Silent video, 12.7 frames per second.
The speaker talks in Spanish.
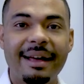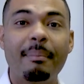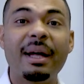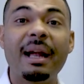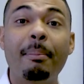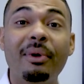
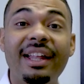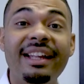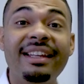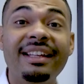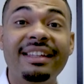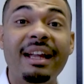Para
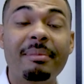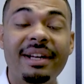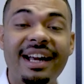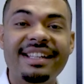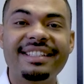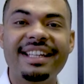poder
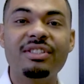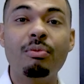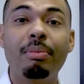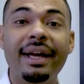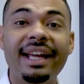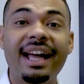determinar si es
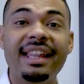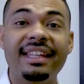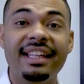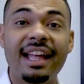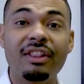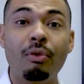un buen
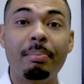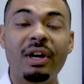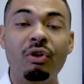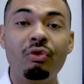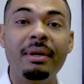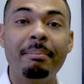candidato
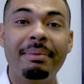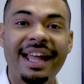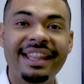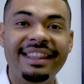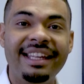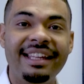para un
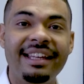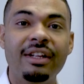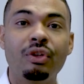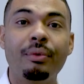implante,